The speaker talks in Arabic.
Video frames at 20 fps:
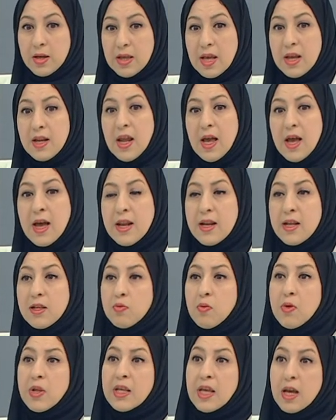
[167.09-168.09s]
كاين
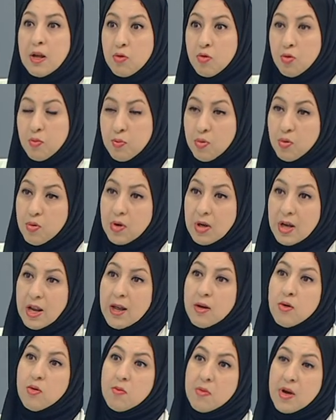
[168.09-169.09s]
حالات وين كاين لو بو
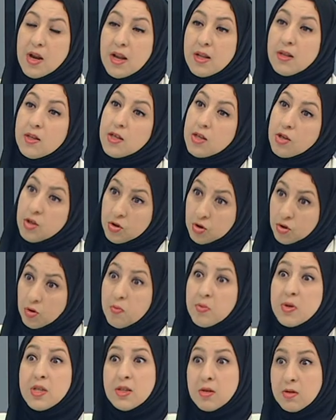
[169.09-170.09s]
لا لو مرض
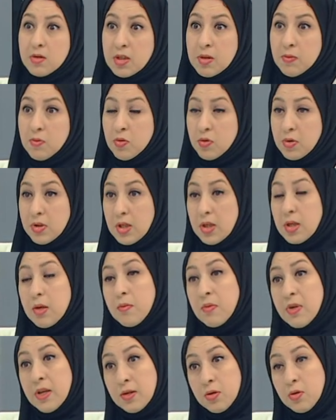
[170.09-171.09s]
يشرب لي
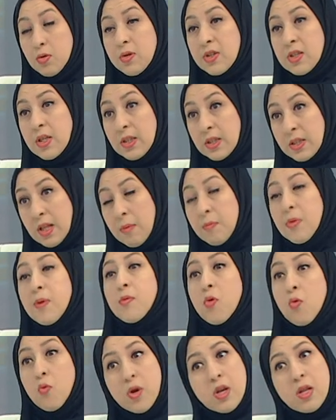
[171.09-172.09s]
زونتيبيوتيك بيان سور سي
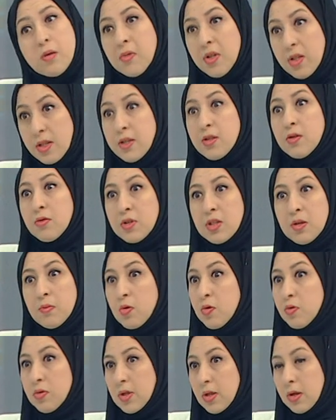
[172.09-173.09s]
الطبيب هو اللي يمد لي
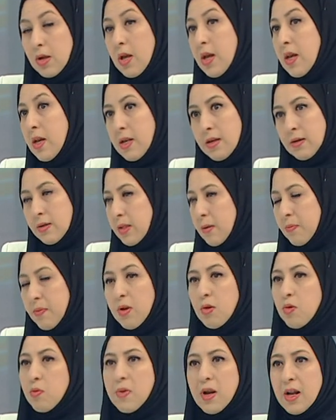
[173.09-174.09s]
زونتيبيوتيك سي
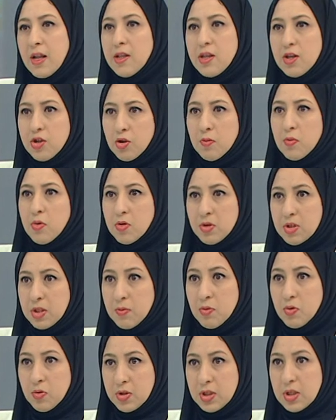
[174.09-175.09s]
با لو مرض اللي يشرب
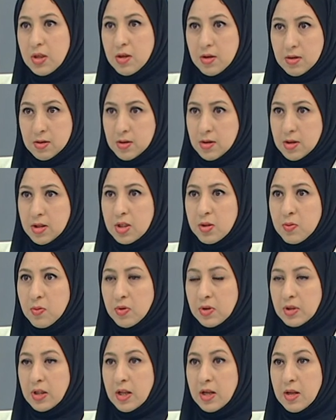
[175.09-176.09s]
لونتيبيوتيك
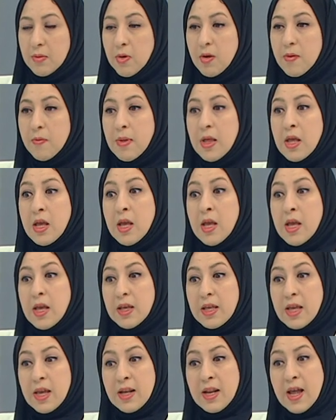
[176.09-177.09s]
سبونتانيمون
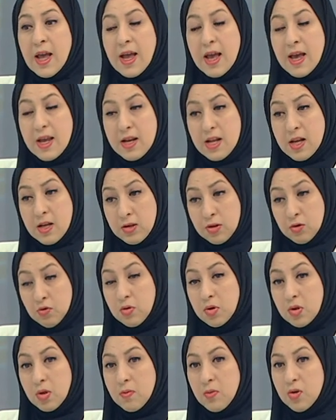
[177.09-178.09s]
كاينه حاله
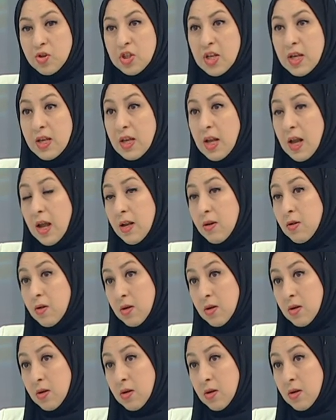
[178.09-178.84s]
جوستومون شائعه